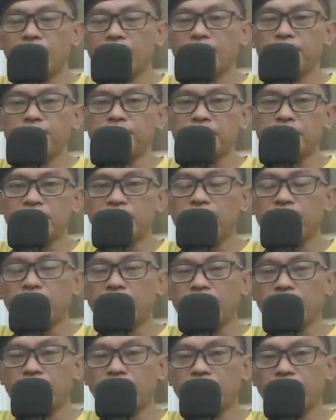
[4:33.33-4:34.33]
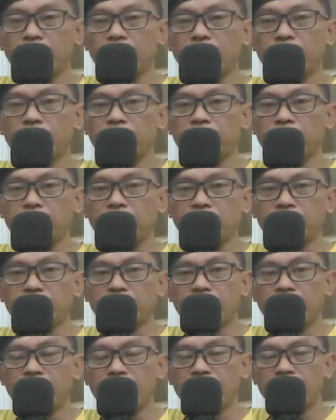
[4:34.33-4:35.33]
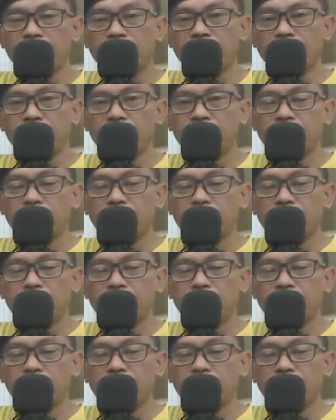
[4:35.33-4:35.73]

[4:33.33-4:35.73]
yang dipinjamkan oleh Allah kepada kita